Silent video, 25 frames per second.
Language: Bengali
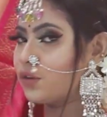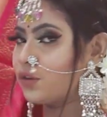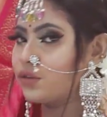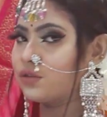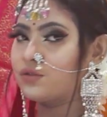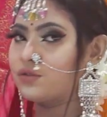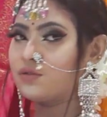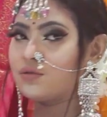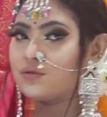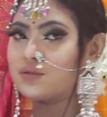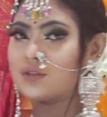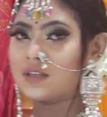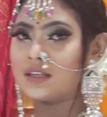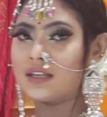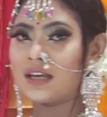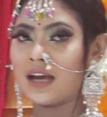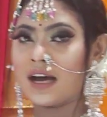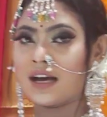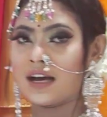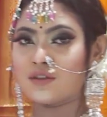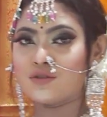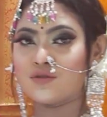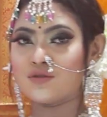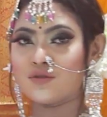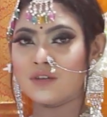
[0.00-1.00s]
পদ্রশ্রী
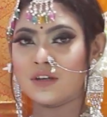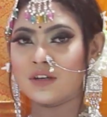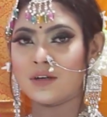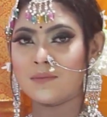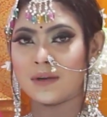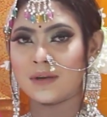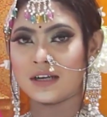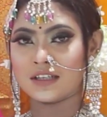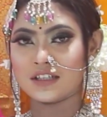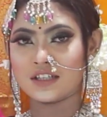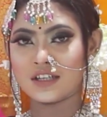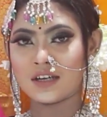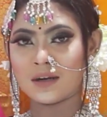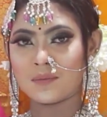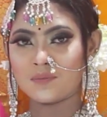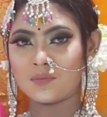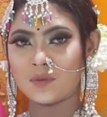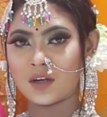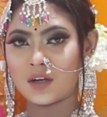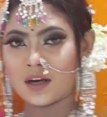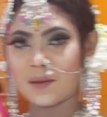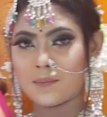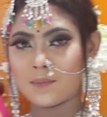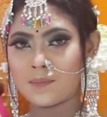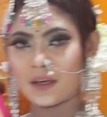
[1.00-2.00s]
আঁচলের মাঝে
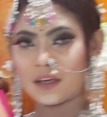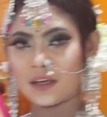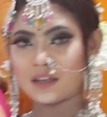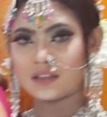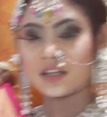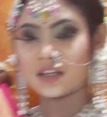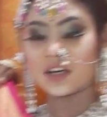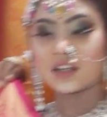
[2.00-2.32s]
আপনারা পেয়ে